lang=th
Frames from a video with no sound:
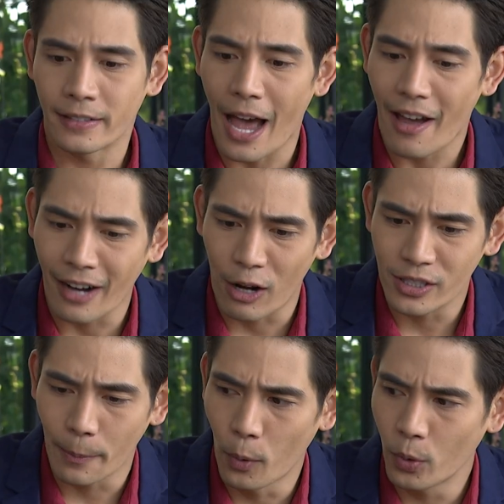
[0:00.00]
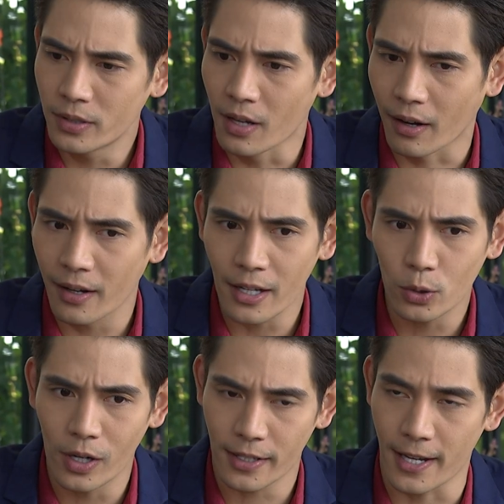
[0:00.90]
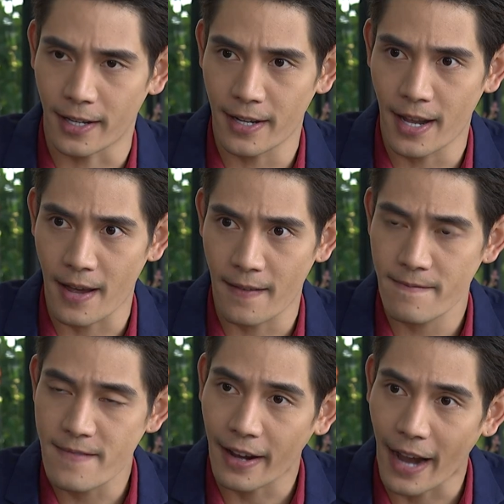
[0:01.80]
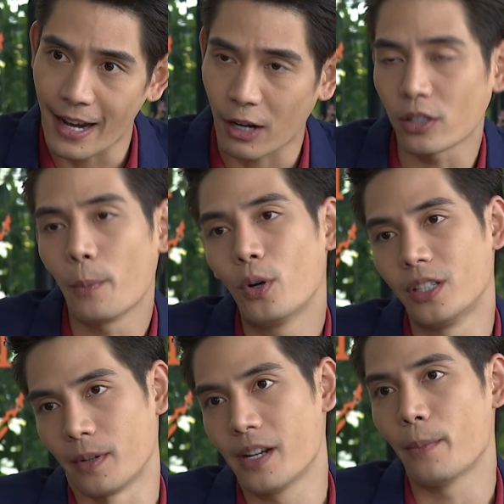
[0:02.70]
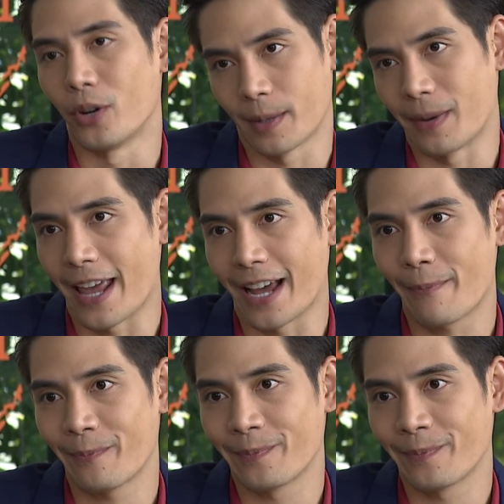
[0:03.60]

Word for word: ถ้าเราจะพูดถึงเรื่องธุรกิจเนี่ยยังไงเราก็ต้องพูดถึงเรื่องผลกำไรครับ